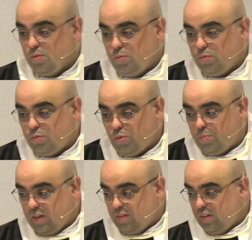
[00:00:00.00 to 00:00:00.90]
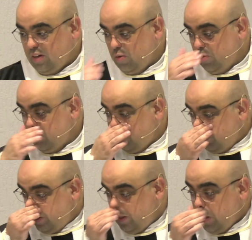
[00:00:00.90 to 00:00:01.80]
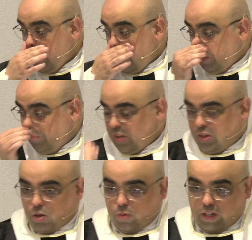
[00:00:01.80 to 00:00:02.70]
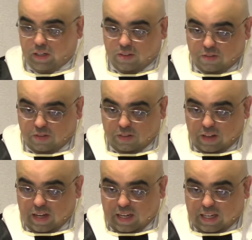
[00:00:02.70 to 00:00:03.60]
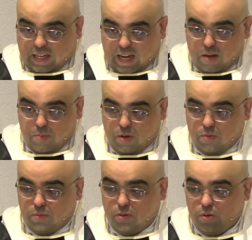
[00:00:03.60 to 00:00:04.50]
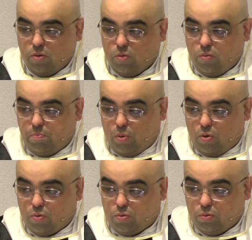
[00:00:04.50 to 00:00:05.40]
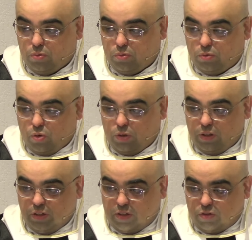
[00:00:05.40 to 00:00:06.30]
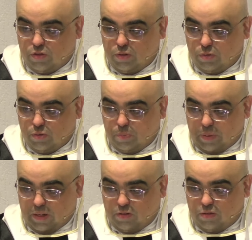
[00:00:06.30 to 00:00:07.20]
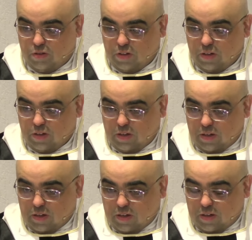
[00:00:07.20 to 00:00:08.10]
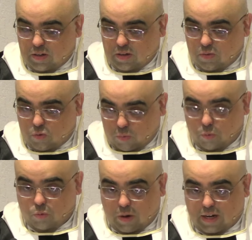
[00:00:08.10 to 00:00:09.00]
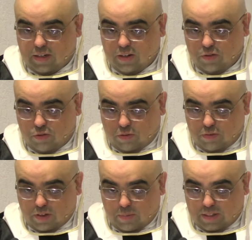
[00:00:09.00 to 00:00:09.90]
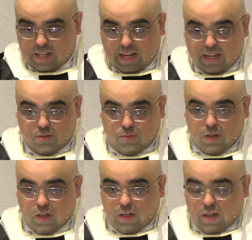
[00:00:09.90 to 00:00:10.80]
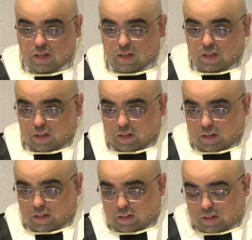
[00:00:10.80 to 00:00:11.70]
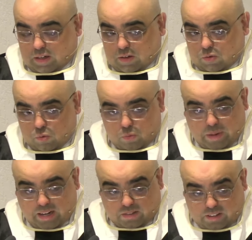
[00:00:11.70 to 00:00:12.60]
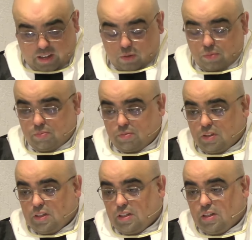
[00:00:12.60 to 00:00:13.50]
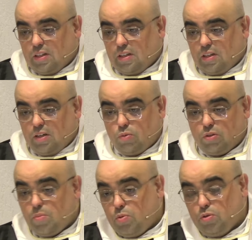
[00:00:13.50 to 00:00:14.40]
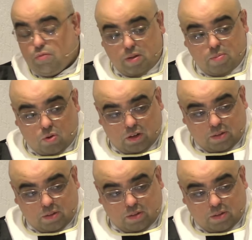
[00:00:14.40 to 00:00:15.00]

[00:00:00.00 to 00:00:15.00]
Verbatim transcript: Tobias teria o mesmo fim. Então eles queimam um pouco do intestino do peixe, como o arcanjo havia mandado, num braseiro, e o demônio vai embora.